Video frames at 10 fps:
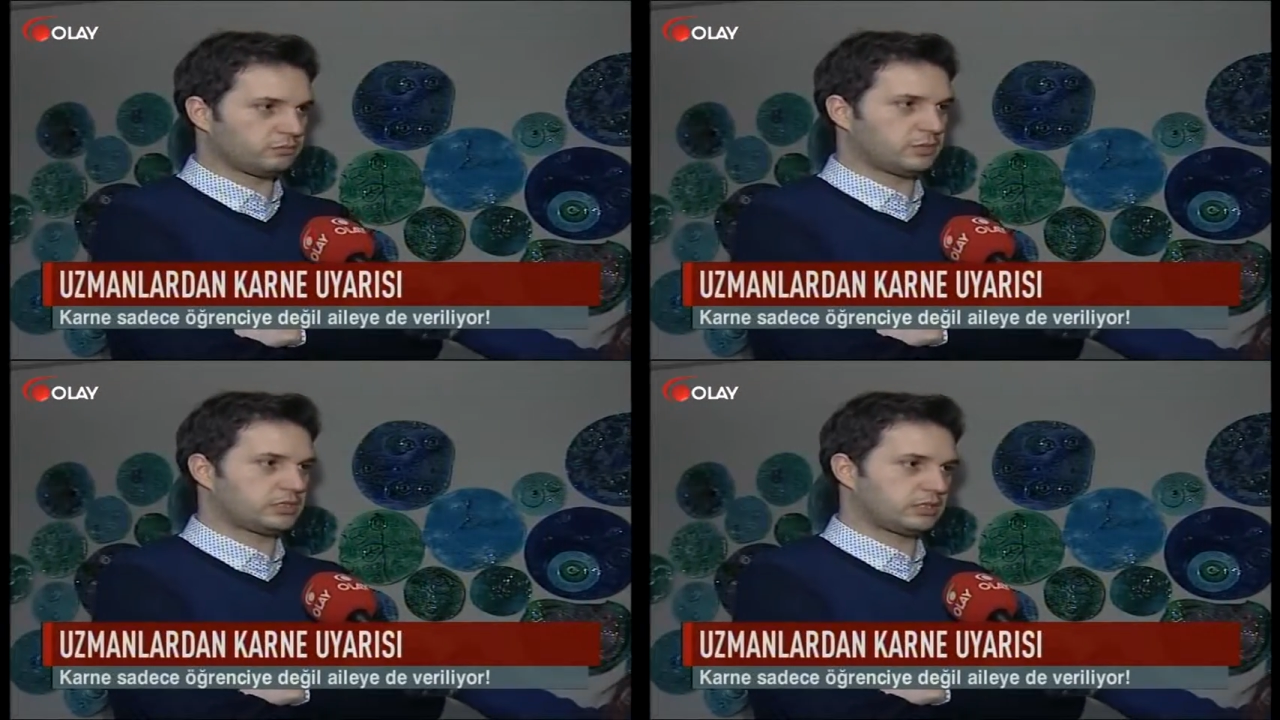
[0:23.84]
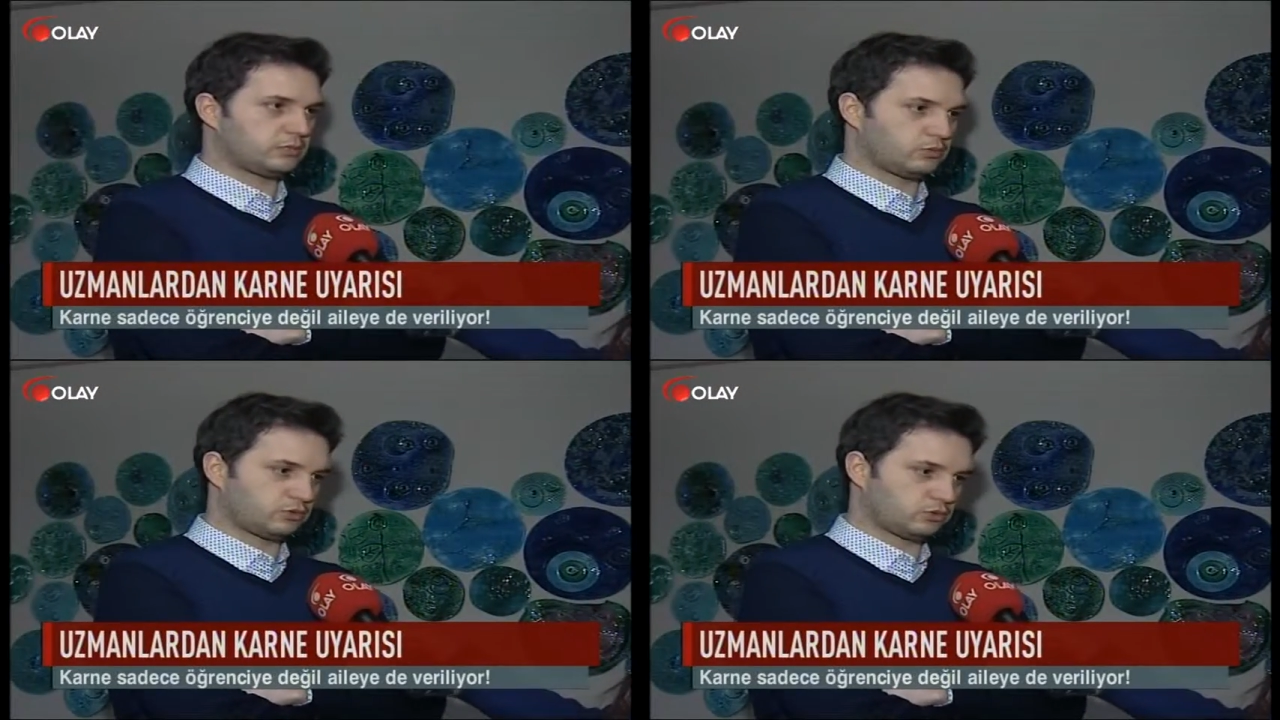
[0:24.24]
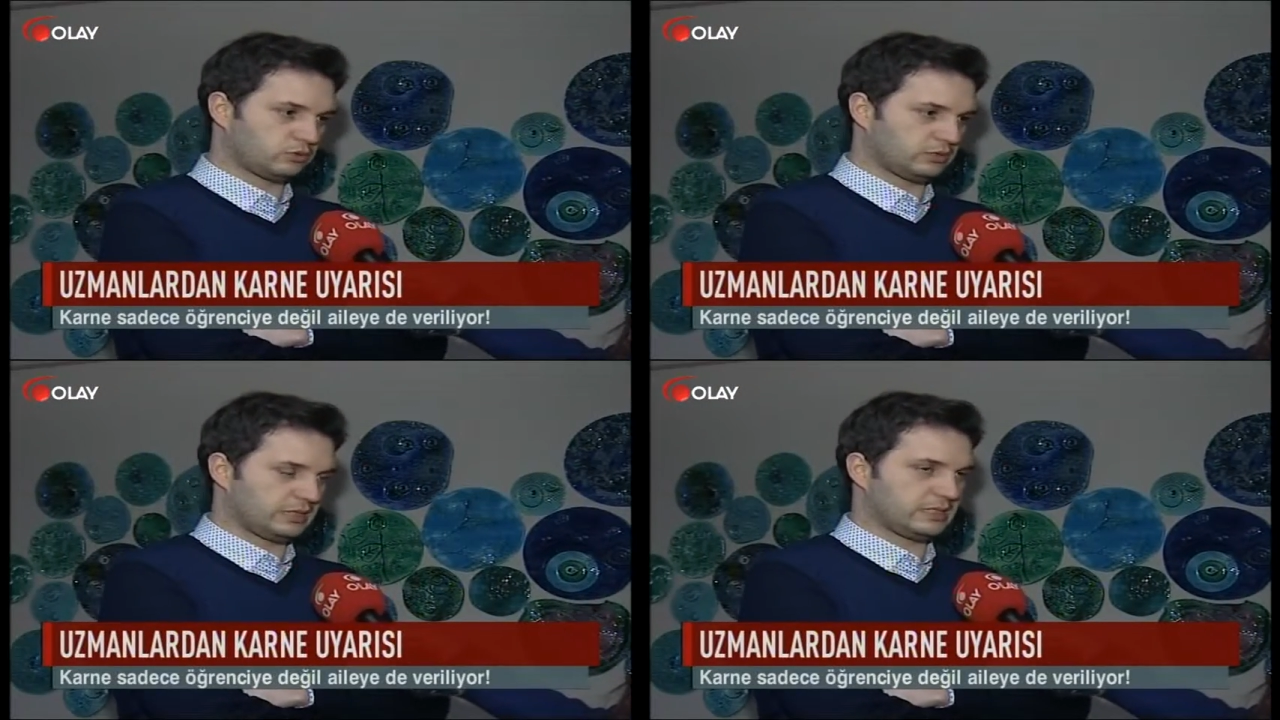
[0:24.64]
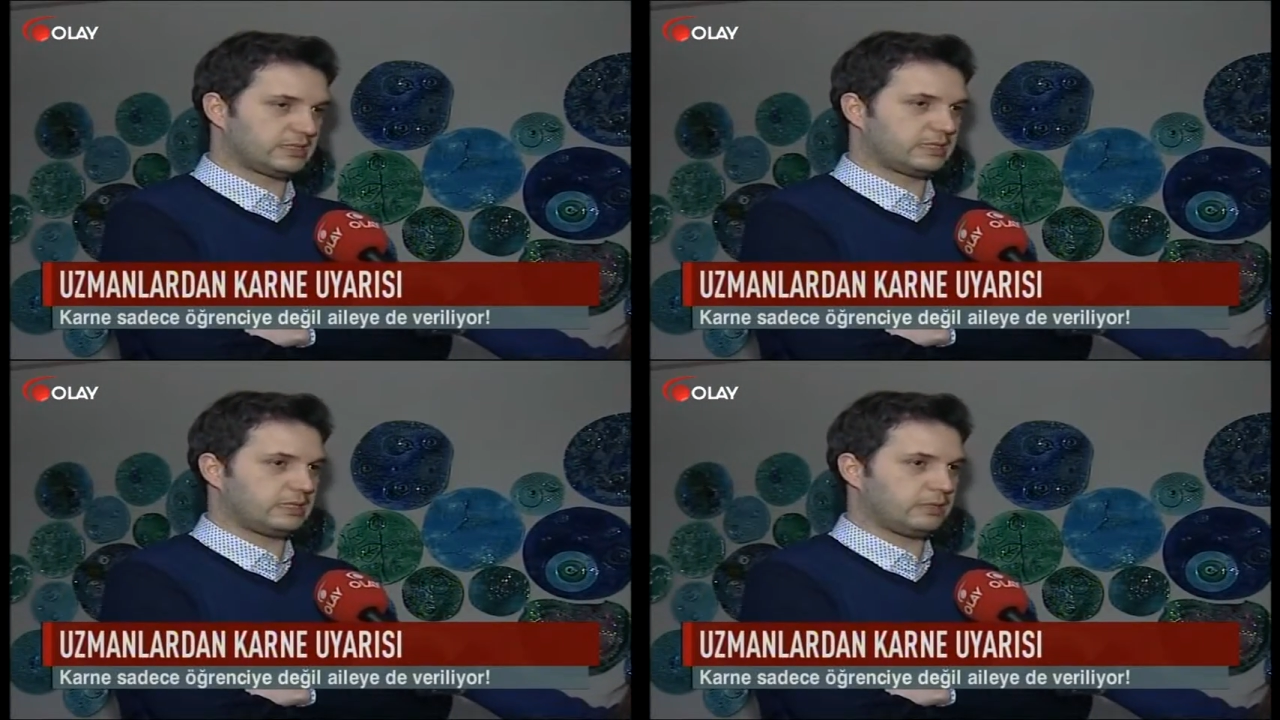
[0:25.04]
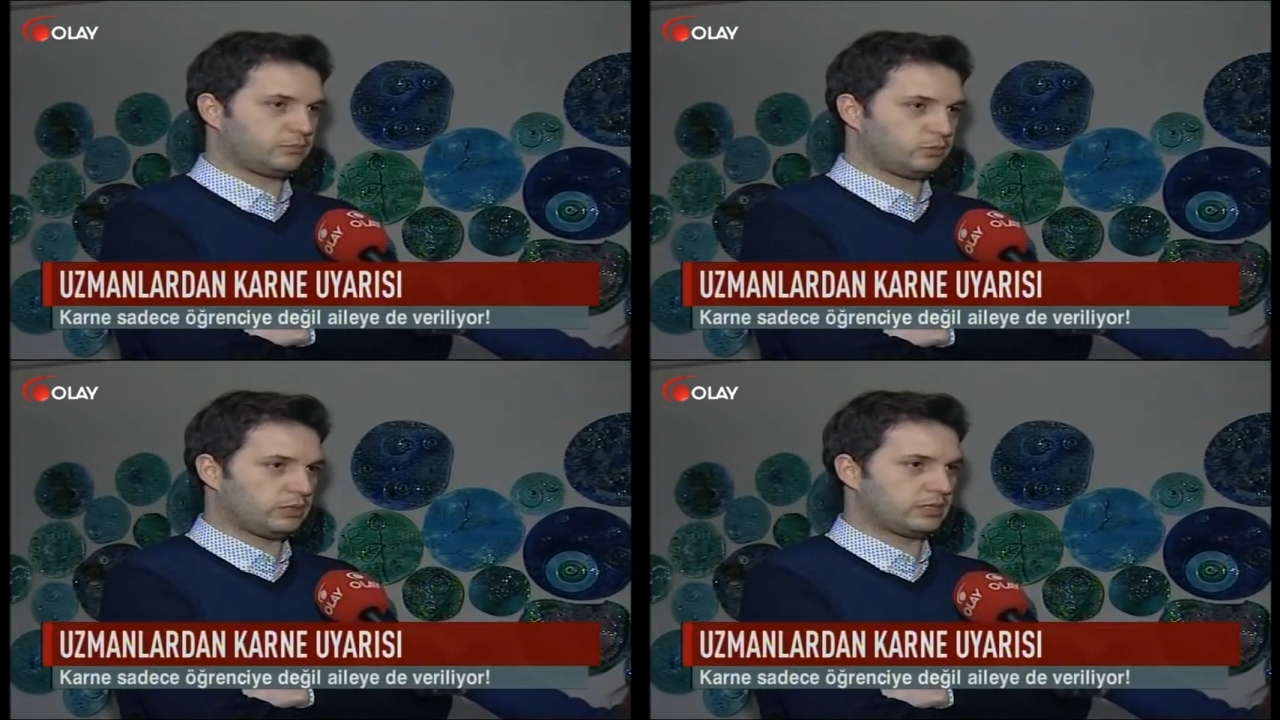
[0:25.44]
başaramıyorsun, sen zaten
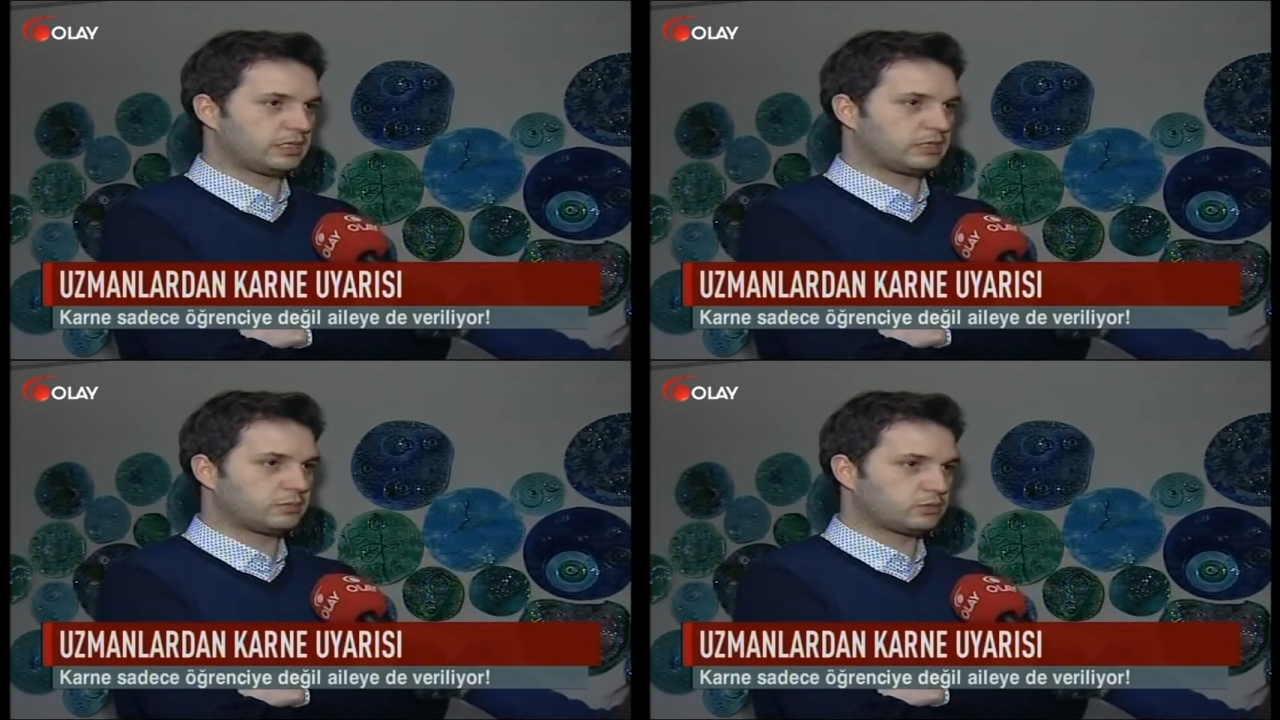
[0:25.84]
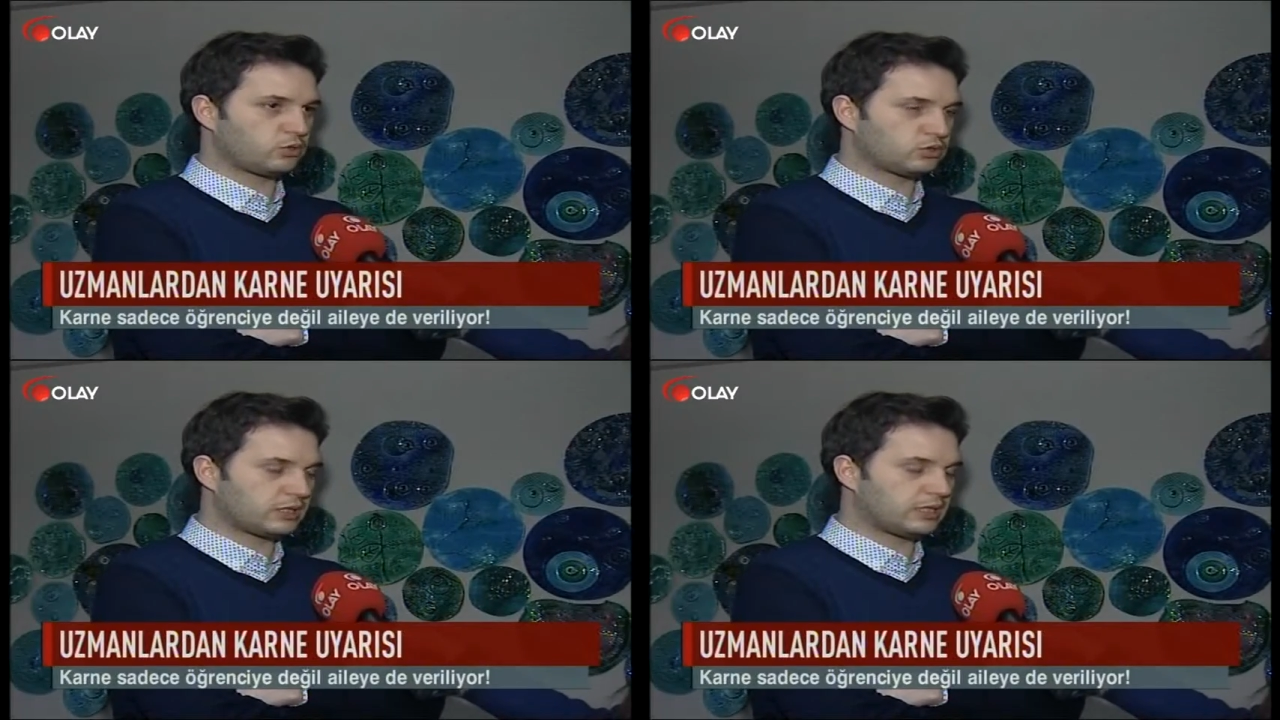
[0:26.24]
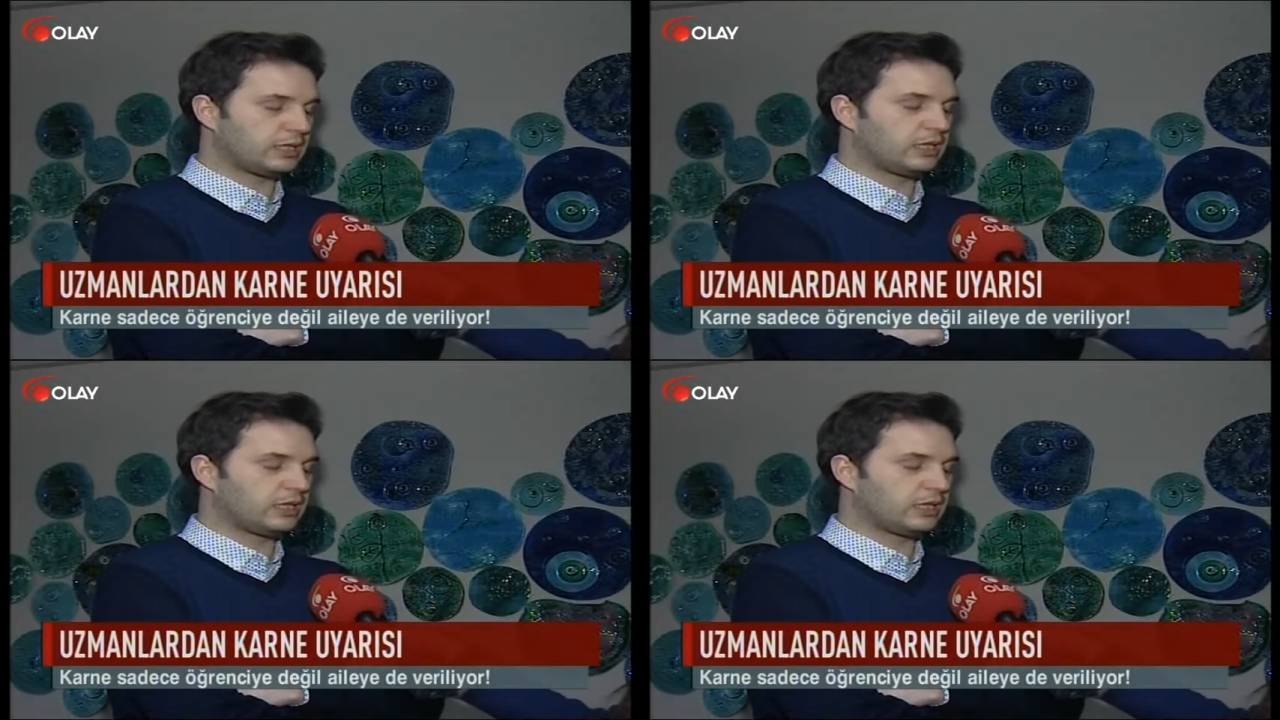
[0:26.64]
hep böyledin gibi sözleri